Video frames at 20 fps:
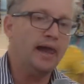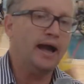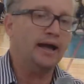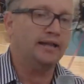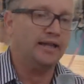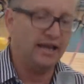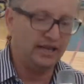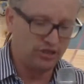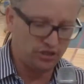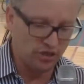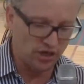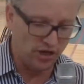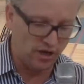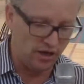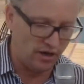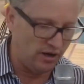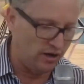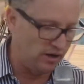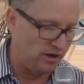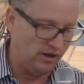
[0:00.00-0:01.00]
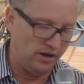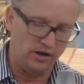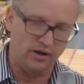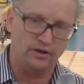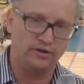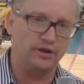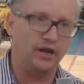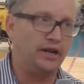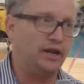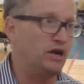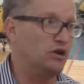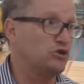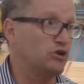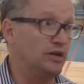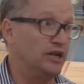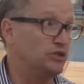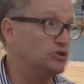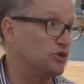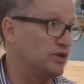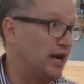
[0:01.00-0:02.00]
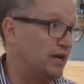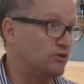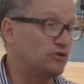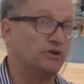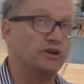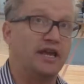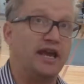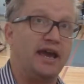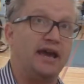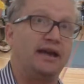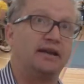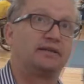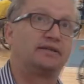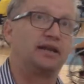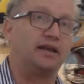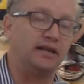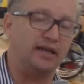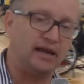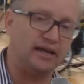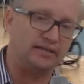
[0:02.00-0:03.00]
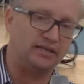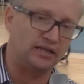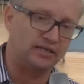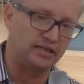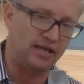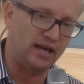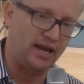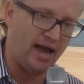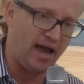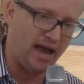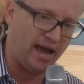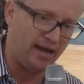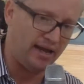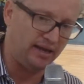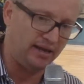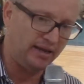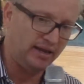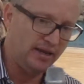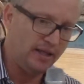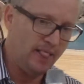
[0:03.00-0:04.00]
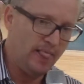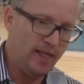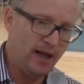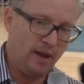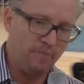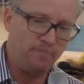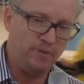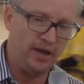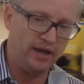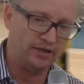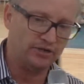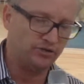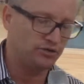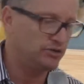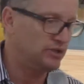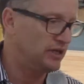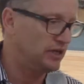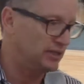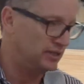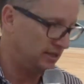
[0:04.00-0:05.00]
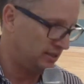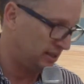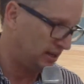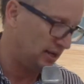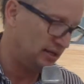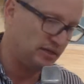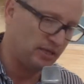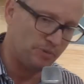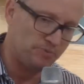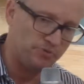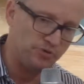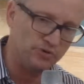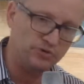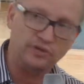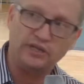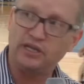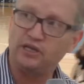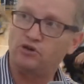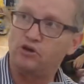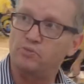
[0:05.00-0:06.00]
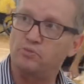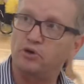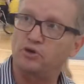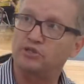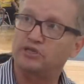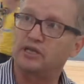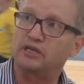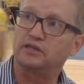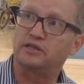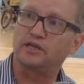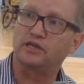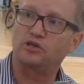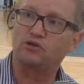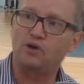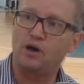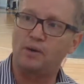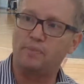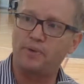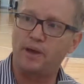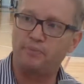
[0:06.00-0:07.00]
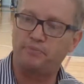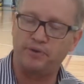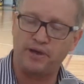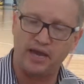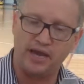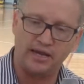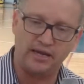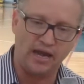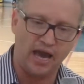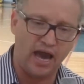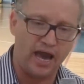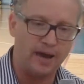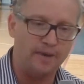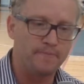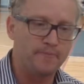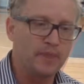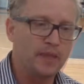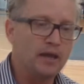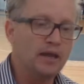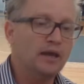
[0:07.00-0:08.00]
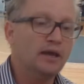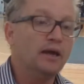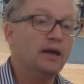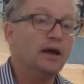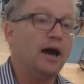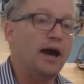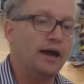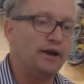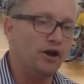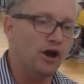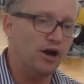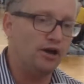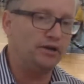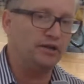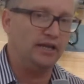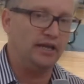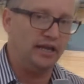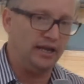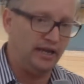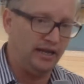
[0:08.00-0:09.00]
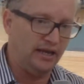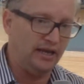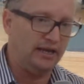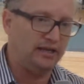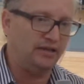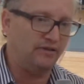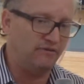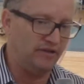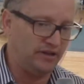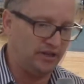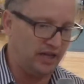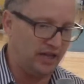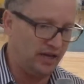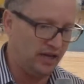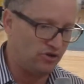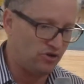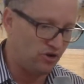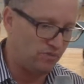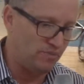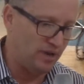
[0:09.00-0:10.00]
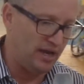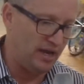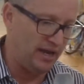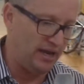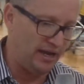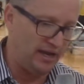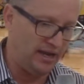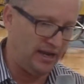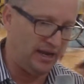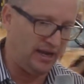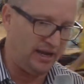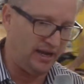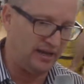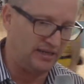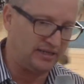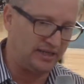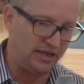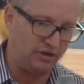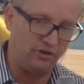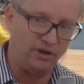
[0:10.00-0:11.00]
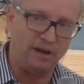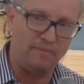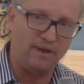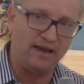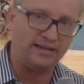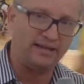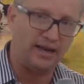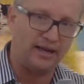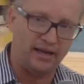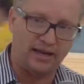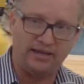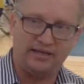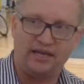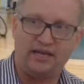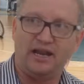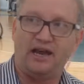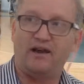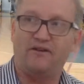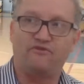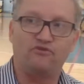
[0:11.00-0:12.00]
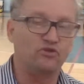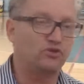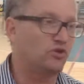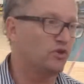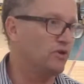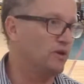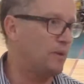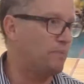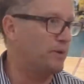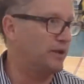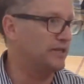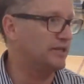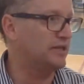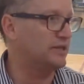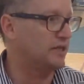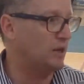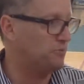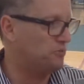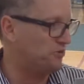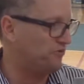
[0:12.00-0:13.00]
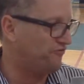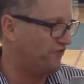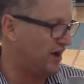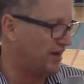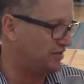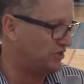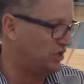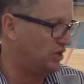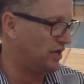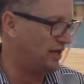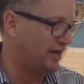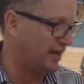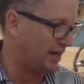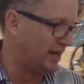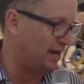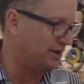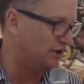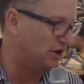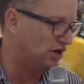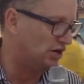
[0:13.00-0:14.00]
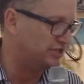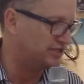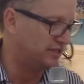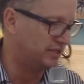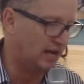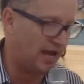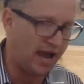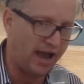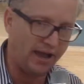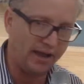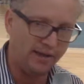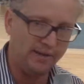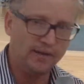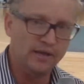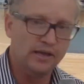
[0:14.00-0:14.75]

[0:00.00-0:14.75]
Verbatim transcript: Adesso non è ancora giocato niente, il Galatasaray ha perso di, di 30 punti come ho sentito appena. A noi di vedere come sicuramente il Landira ha avuto una partita più facile che la nostra